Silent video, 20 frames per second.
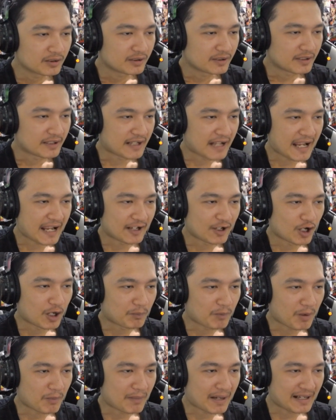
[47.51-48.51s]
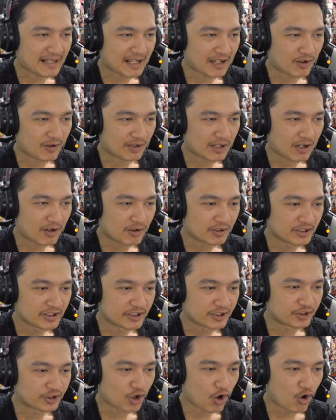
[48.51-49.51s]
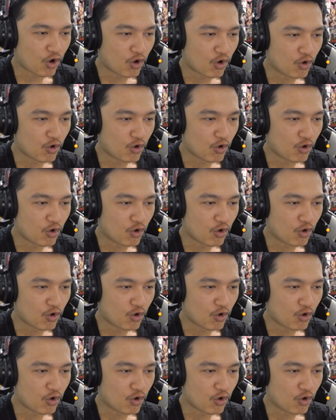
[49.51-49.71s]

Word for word: แน่นอนเป้าหมายหลักของเราก็คือโก